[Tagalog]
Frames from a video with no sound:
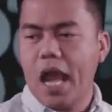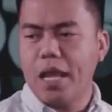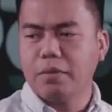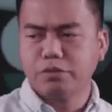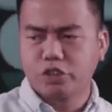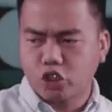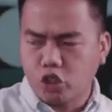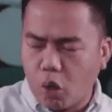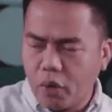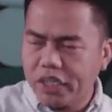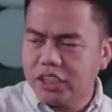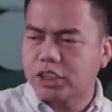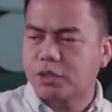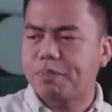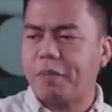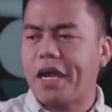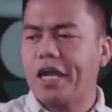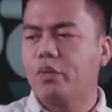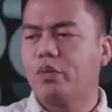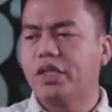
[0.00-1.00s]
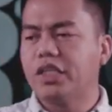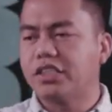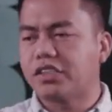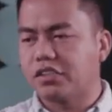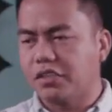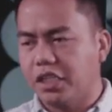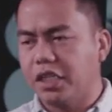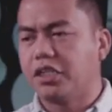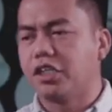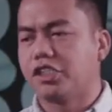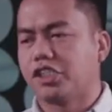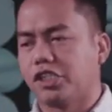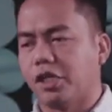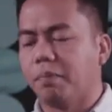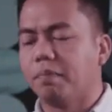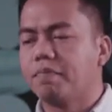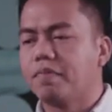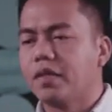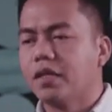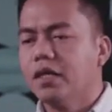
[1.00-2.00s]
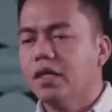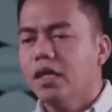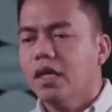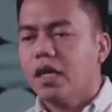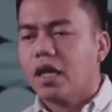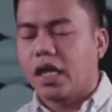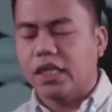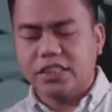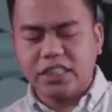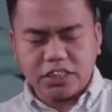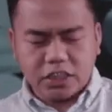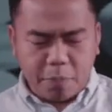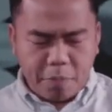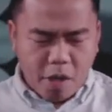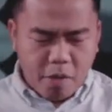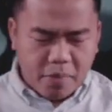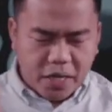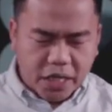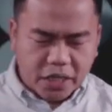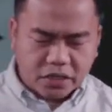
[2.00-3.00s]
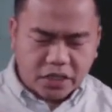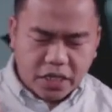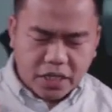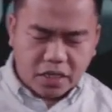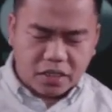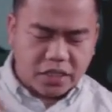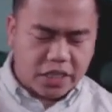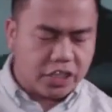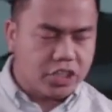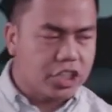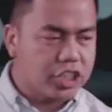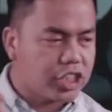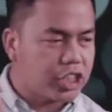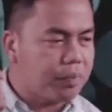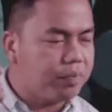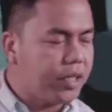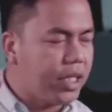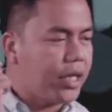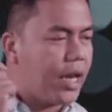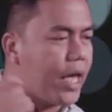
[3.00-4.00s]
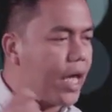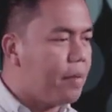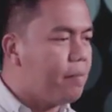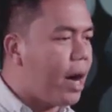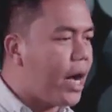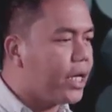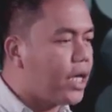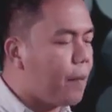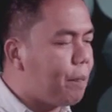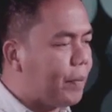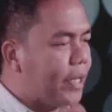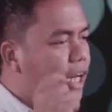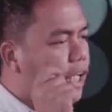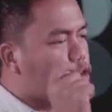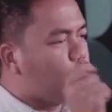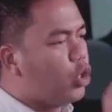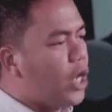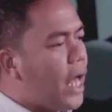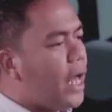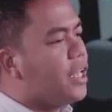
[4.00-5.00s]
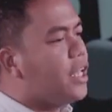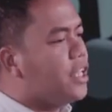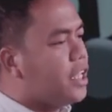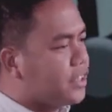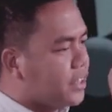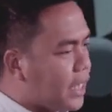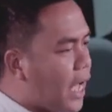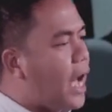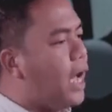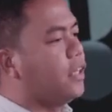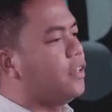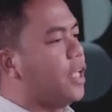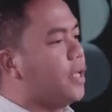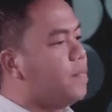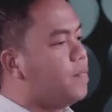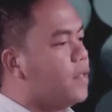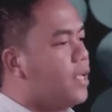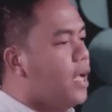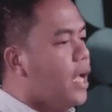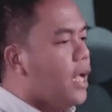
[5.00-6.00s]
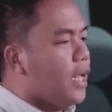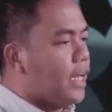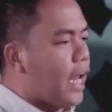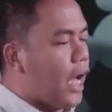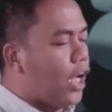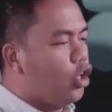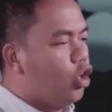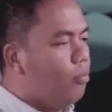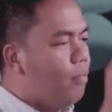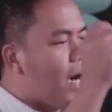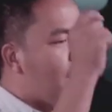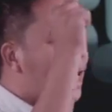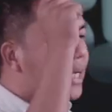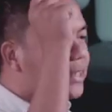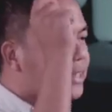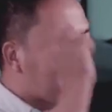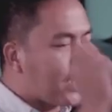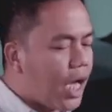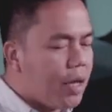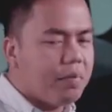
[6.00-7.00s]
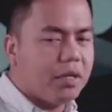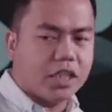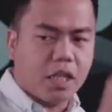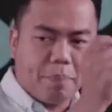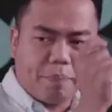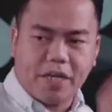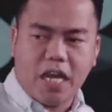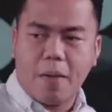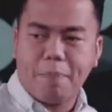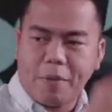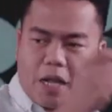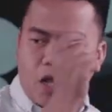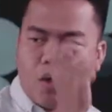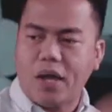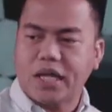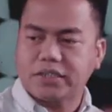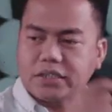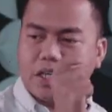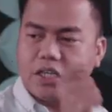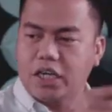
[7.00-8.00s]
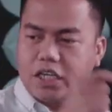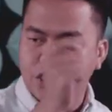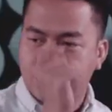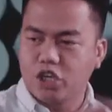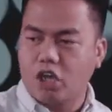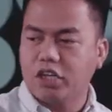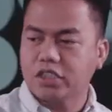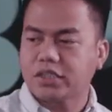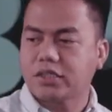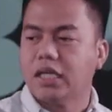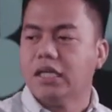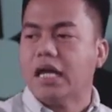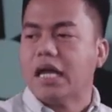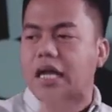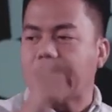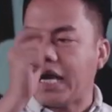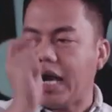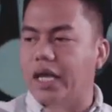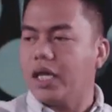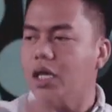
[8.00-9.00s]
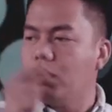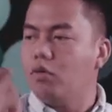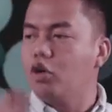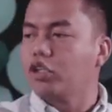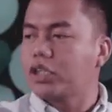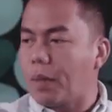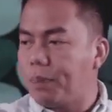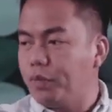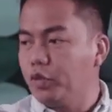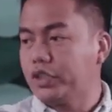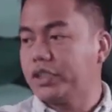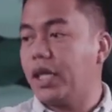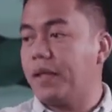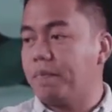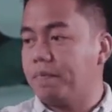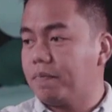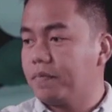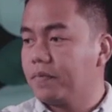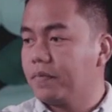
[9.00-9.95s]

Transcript: I'm so inspired with his leadership. Kasi sa pamagitan ng leadership ni Nehemiah, pinatunayan niya sa atin na anumang assignment na pinapagawa sa inang Diyos, kaya mong tapusin.